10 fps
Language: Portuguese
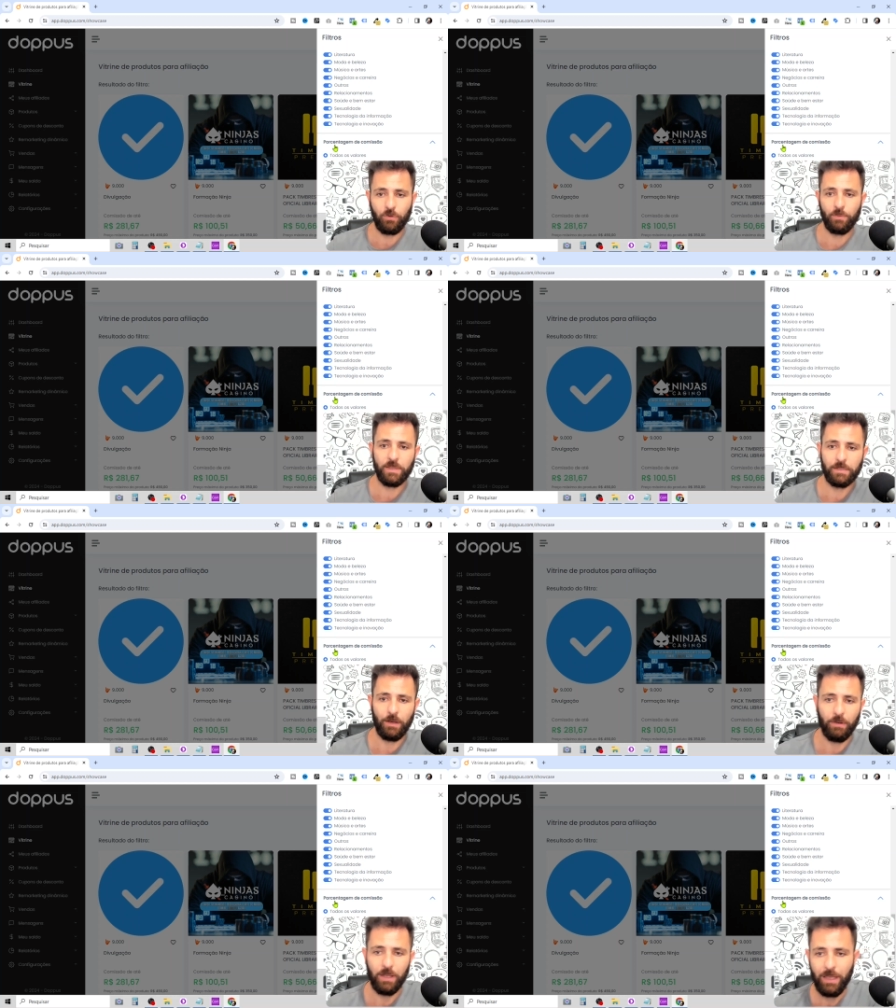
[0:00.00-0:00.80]

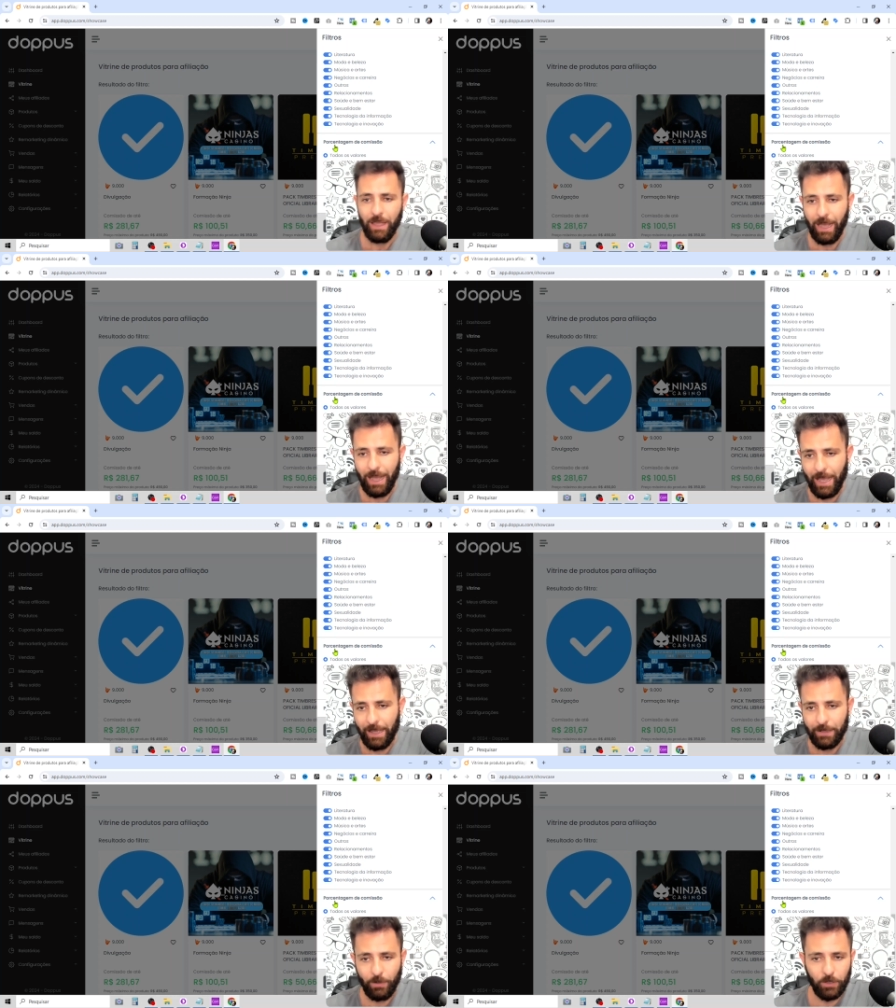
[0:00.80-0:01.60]
comissão.
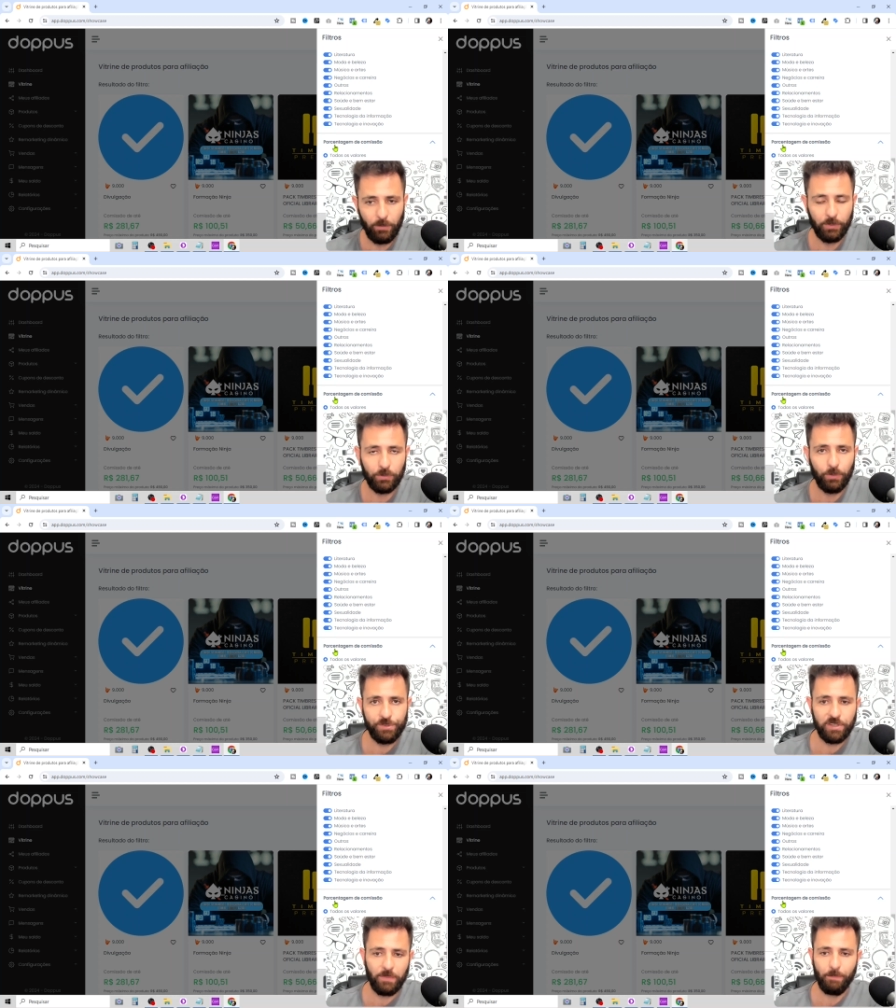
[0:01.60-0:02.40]
Ah, eu quero
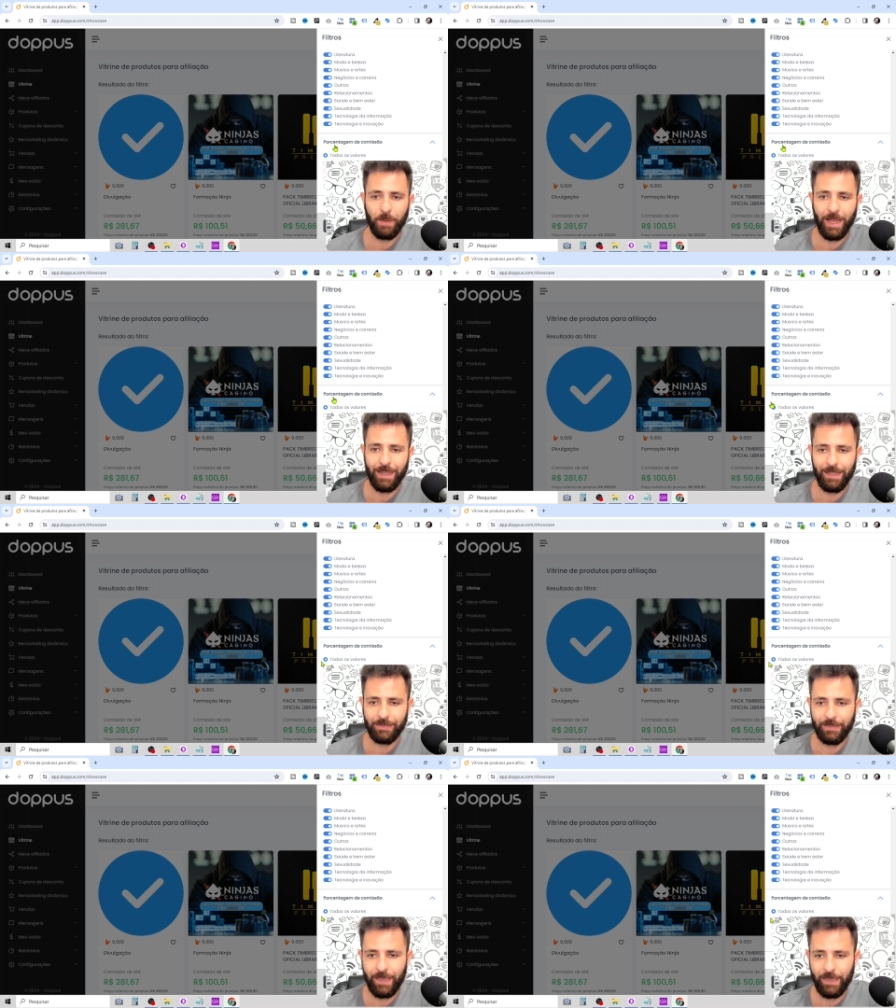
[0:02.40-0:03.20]
produtos que me paguem
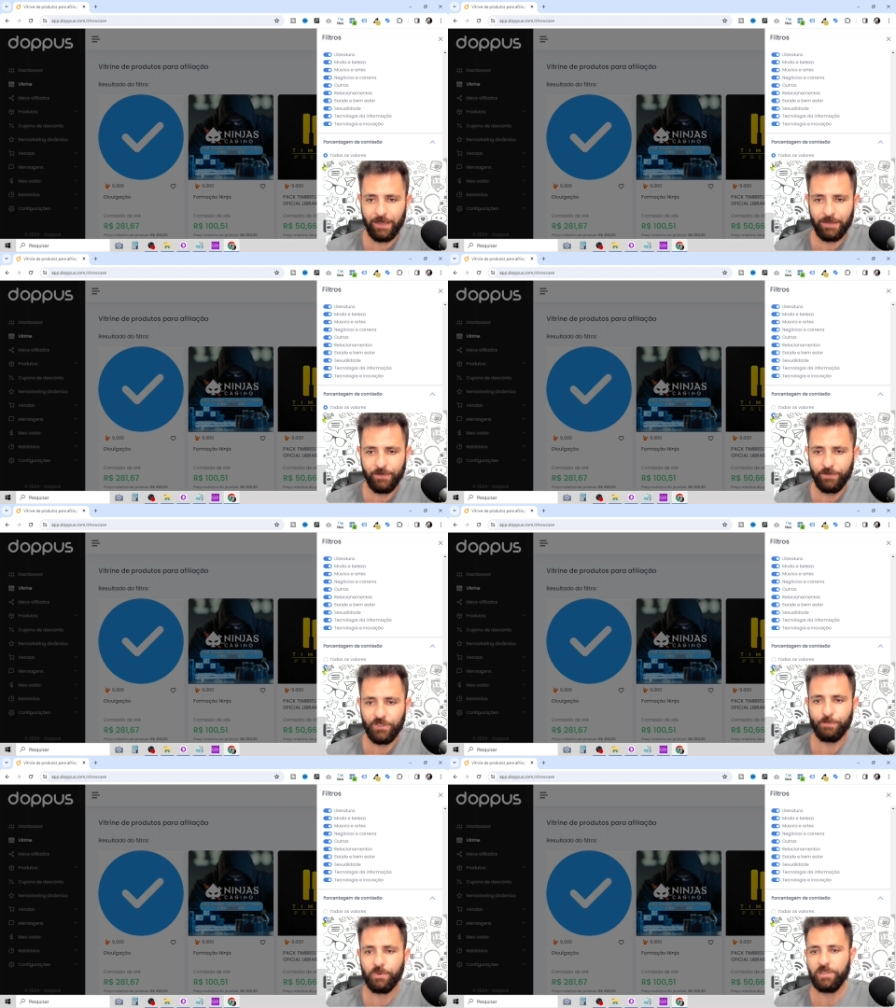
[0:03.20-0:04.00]
até
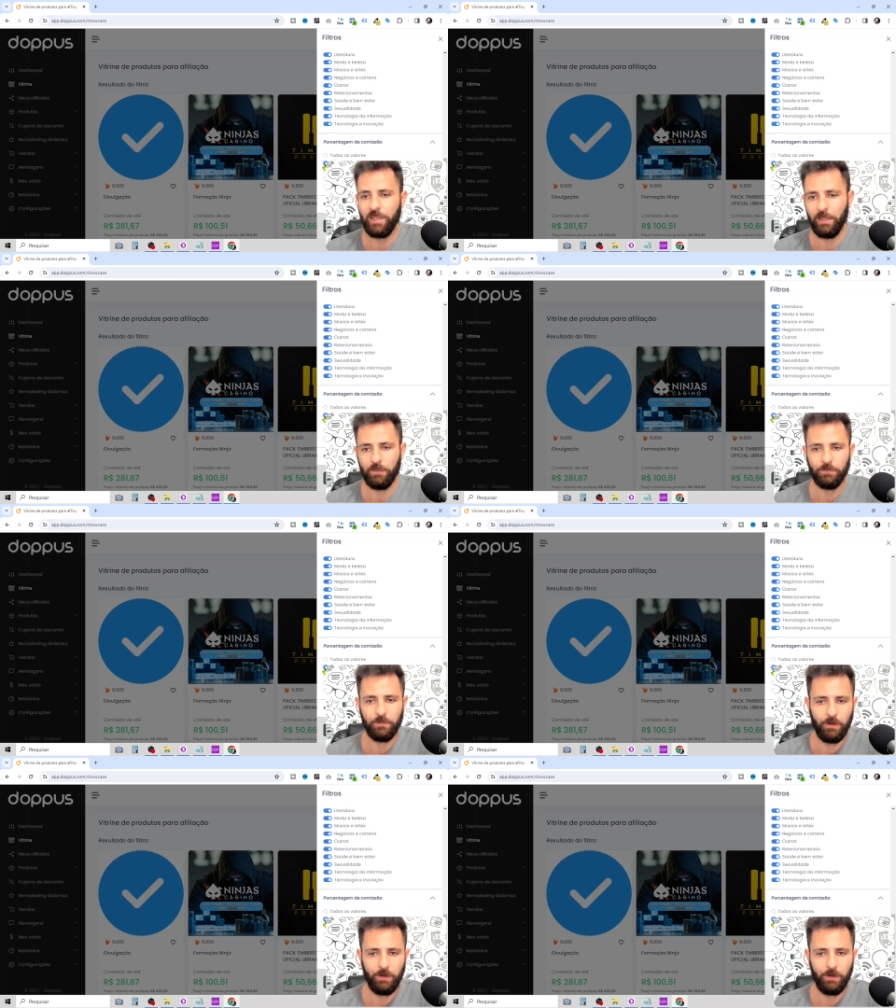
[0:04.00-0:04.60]
20%.